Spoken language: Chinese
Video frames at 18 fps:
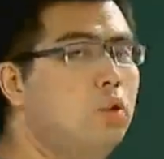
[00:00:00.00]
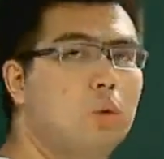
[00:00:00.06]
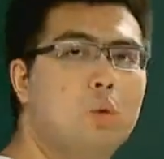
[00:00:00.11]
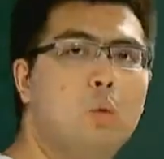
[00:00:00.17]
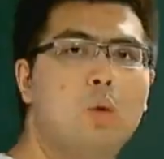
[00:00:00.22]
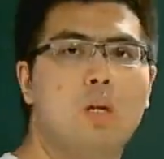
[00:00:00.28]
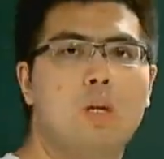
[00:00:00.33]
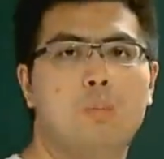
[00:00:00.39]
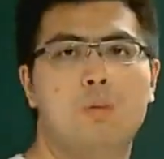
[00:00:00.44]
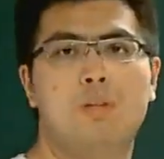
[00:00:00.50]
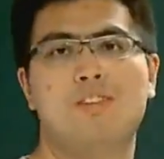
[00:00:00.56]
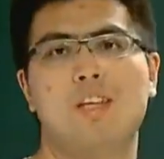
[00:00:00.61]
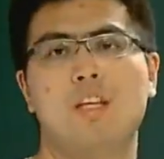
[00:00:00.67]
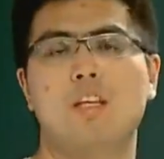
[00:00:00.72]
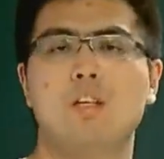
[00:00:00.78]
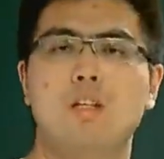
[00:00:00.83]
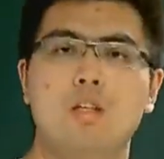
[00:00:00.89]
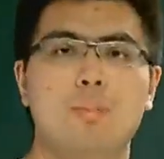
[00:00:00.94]
就过了 PC，
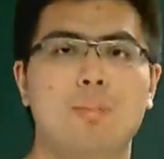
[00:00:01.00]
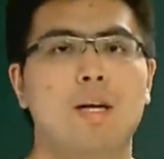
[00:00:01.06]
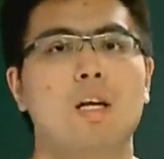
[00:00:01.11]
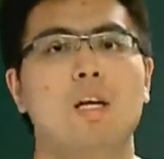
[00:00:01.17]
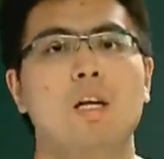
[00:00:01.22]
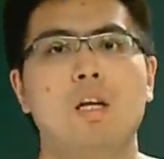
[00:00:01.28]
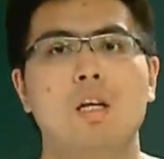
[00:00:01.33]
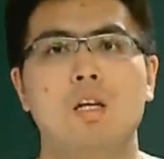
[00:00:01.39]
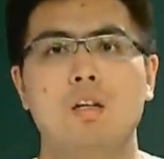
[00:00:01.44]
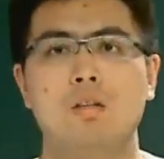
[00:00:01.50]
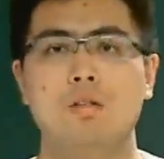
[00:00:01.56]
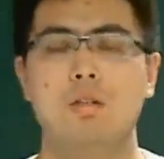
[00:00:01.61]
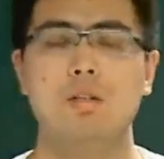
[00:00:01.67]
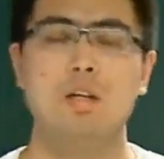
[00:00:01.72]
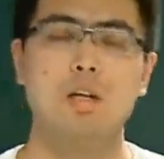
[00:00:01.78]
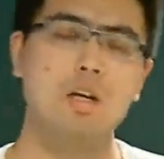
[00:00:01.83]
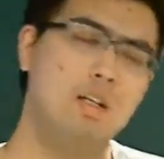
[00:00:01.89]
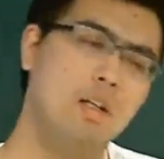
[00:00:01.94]
是吧？你在
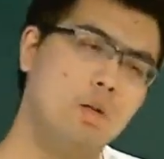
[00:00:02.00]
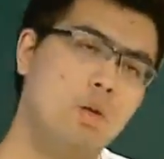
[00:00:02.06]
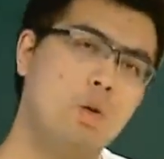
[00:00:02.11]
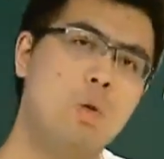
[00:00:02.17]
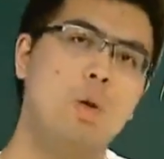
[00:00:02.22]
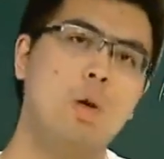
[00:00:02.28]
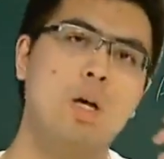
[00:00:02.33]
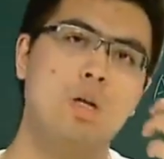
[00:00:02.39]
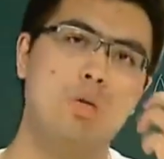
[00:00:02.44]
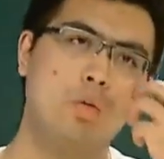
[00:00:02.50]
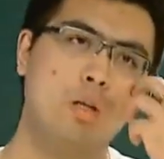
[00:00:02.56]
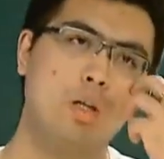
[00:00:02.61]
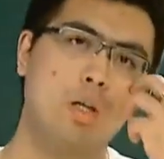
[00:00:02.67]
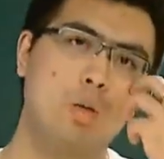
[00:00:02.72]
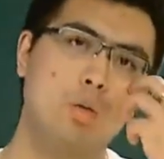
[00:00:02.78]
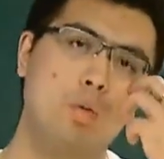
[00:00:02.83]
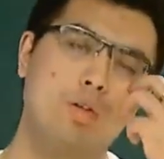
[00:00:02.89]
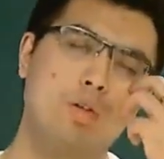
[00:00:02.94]
脑海当中快速的
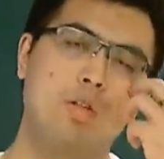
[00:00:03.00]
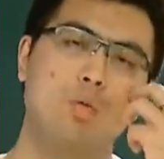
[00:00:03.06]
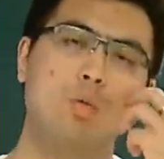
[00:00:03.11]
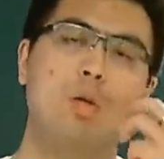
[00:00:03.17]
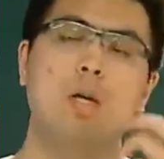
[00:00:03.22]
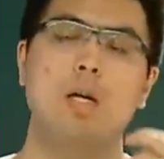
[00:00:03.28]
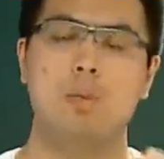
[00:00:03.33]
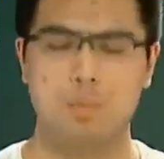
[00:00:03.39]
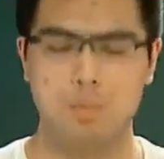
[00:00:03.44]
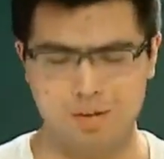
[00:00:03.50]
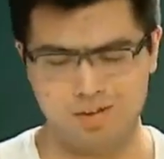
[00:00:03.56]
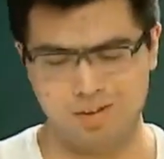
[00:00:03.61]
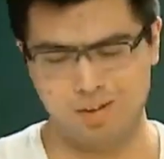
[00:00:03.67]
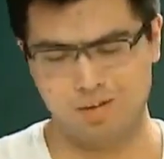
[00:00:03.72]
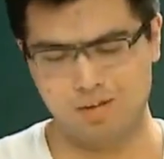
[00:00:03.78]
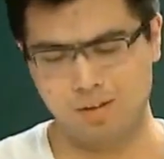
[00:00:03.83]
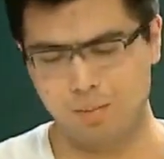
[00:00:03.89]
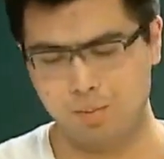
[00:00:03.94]
告诉自己说，
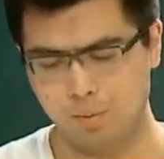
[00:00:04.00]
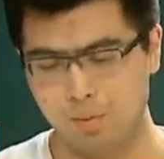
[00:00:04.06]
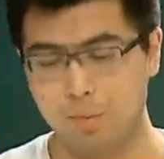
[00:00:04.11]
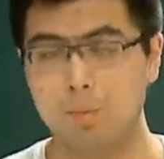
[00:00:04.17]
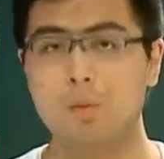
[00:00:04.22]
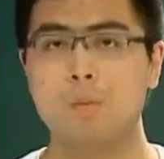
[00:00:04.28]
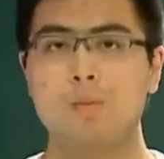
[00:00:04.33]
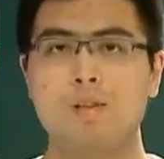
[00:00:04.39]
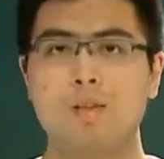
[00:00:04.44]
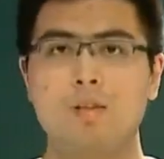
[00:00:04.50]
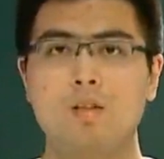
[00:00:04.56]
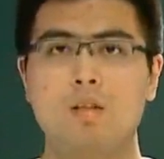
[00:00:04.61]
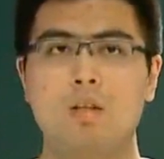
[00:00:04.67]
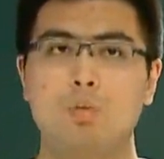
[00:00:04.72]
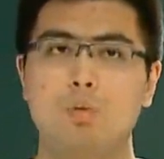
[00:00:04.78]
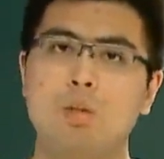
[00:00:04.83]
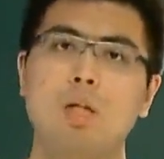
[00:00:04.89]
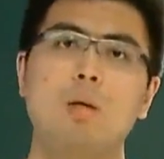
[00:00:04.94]
哎，PC 在平面 PVC
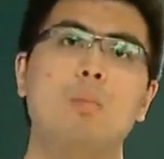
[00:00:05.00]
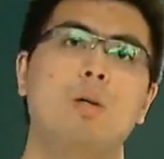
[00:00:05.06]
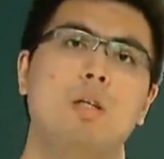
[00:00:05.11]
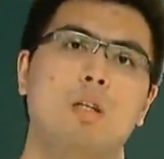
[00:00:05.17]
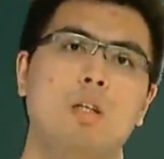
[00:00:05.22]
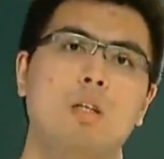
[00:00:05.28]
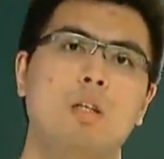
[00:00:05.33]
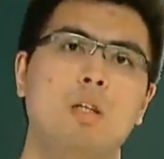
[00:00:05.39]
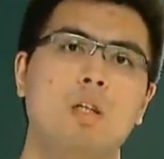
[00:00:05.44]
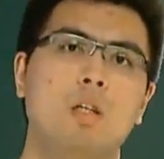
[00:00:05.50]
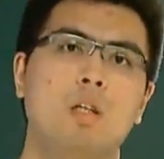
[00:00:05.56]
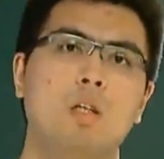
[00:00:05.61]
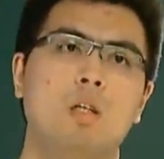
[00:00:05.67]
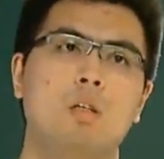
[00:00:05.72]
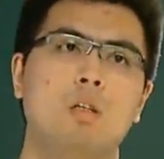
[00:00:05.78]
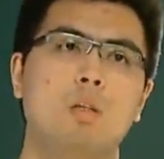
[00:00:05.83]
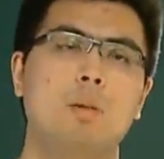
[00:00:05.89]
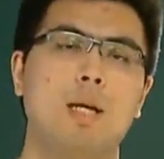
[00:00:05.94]
上，所以它不可能，
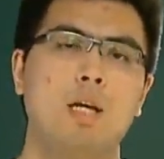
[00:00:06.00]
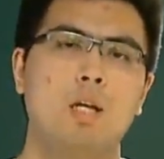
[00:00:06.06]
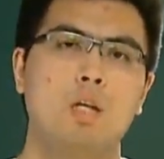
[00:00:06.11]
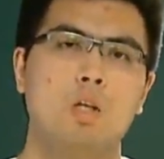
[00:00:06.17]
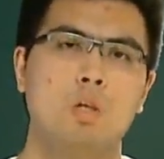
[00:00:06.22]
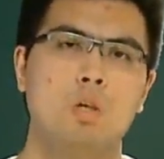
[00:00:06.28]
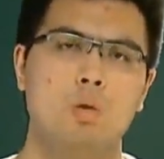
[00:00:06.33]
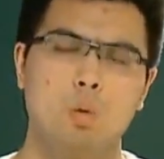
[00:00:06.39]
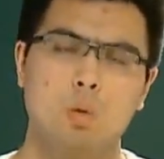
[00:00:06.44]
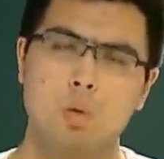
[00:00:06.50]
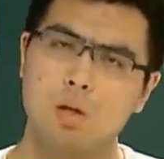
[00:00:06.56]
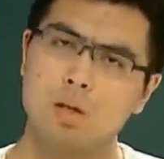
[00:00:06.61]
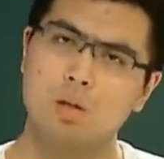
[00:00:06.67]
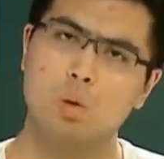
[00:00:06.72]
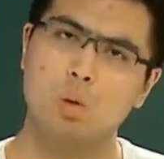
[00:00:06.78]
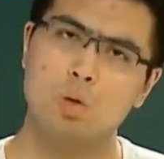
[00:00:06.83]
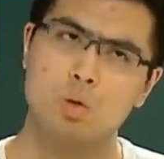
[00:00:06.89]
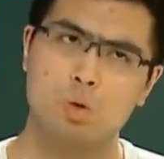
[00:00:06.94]
对吧？就我跟
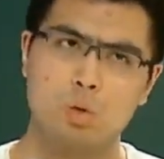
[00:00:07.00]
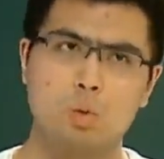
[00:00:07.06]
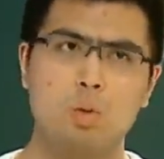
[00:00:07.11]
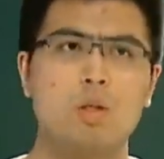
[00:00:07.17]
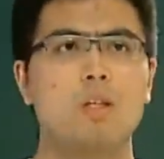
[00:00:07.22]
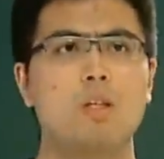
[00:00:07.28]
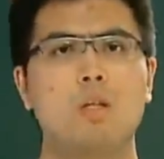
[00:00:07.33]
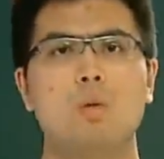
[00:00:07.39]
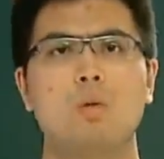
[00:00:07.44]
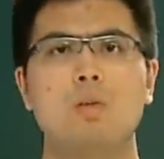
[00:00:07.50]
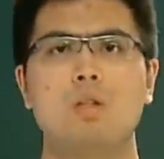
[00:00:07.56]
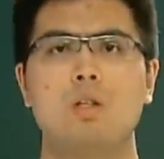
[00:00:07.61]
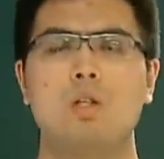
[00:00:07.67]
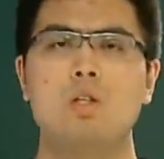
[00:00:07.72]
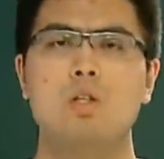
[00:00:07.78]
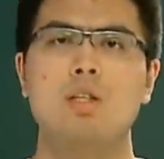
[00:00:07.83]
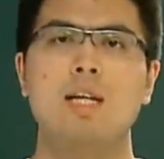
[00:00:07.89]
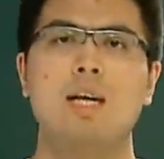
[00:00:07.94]
我说的这些东西
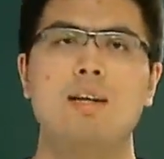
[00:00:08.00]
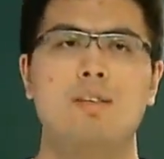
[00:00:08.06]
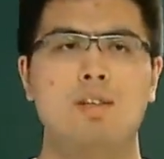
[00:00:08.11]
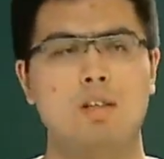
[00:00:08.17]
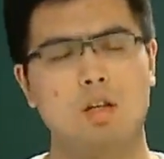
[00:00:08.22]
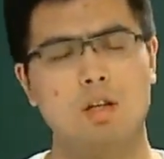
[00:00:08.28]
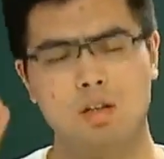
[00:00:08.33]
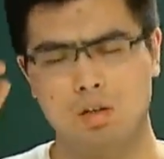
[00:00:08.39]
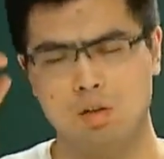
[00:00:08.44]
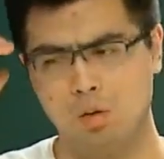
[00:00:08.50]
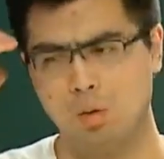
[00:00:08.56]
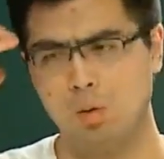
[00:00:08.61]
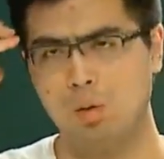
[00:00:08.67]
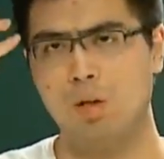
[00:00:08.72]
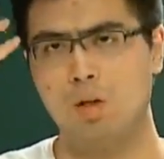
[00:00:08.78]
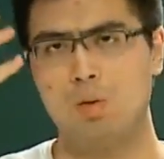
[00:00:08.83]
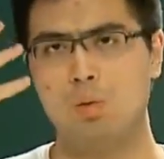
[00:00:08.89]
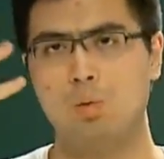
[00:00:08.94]
呢，是大家在脑海当中
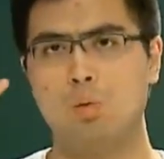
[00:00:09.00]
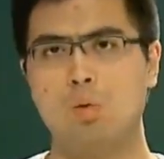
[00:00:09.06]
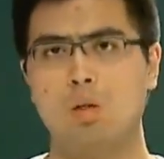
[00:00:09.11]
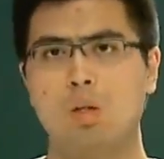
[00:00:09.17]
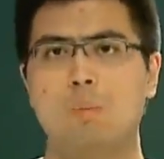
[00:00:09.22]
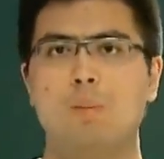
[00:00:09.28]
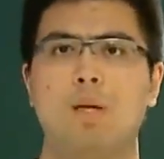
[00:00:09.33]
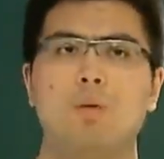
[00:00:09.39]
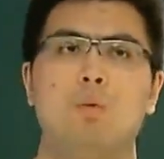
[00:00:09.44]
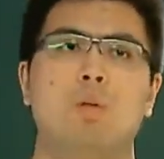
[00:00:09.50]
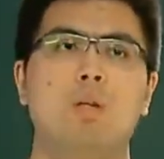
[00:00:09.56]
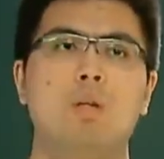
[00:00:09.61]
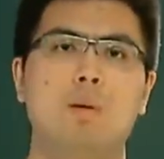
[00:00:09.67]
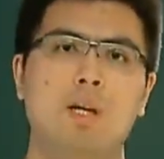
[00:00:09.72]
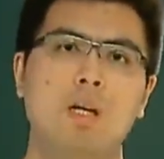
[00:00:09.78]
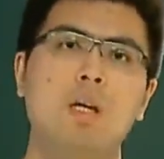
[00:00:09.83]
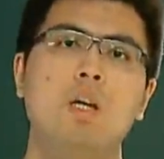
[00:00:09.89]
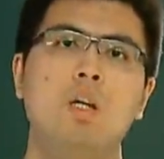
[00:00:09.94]
快速做一个判断，对
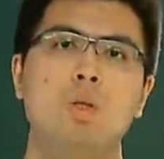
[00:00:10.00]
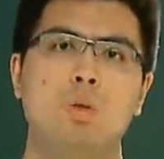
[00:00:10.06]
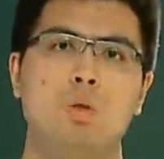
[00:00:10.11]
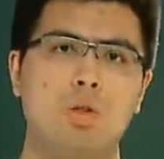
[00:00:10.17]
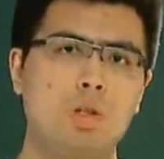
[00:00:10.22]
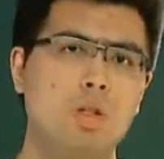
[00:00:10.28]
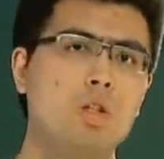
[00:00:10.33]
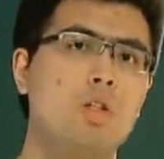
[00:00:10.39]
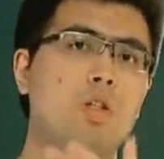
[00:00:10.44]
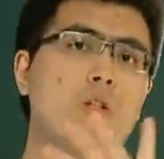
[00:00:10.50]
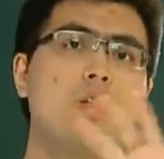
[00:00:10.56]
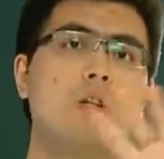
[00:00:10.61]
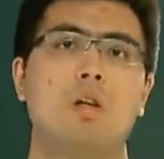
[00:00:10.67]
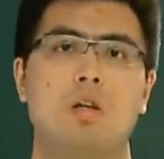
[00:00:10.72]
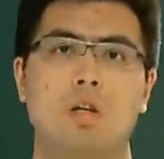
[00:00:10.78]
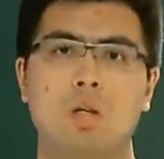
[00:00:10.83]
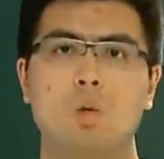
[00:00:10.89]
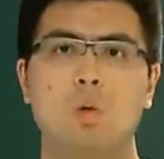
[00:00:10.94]
吧？就一
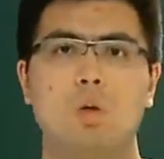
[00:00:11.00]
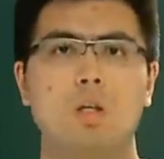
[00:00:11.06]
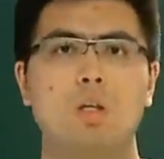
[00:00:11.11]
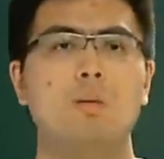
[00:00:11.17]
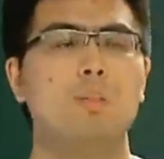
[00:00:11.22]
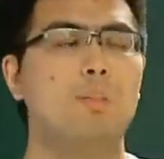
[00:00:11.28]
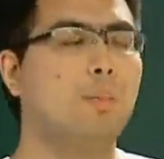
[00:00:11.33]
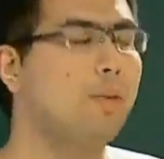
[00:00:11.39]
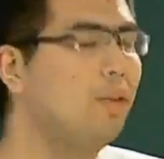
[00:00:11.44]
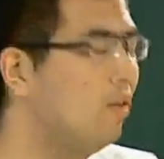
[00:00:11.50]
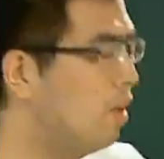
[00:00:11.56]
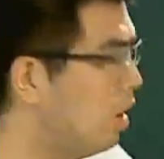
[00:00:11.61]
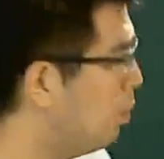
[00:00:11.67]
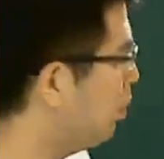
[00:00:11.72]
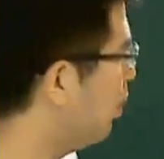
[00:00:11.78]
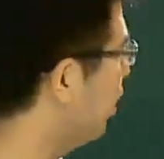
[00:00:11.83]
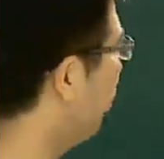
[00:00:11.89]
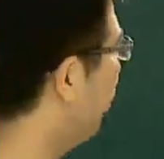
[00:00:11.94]
扫而过。那么 PC
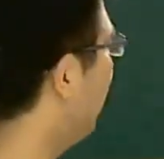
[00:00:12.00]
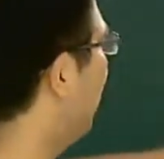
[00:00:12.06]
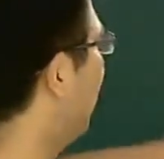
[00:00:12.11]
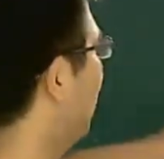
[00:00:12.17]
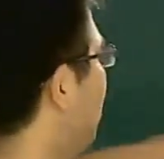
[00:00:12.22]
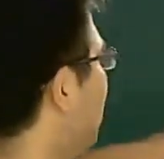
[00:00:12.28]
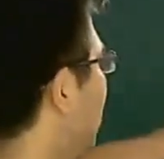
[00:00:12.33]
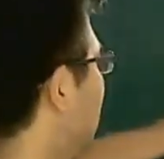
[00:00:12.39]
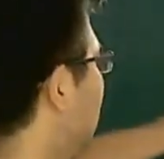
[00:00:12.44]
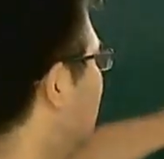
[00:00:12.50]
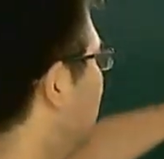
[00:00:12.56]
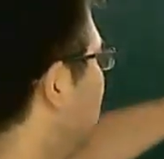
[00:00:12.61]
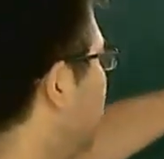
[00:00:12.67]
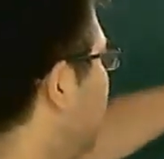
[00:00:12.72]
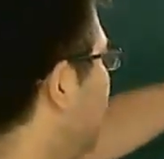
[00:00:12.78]
不行的话，这个